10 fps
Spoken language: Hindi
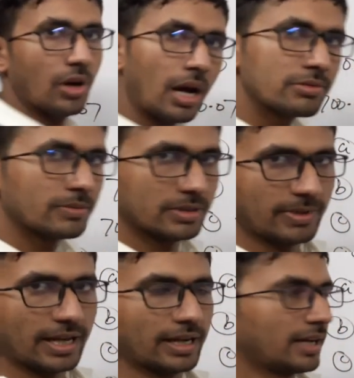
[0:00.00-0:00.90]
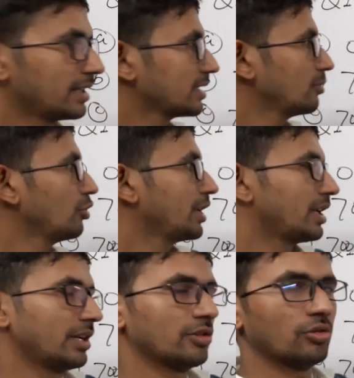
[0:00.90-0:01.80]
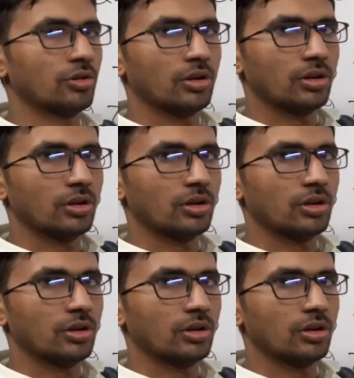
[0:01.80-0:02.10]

अब समझ में आएगा दशमलव यहीं रहने दो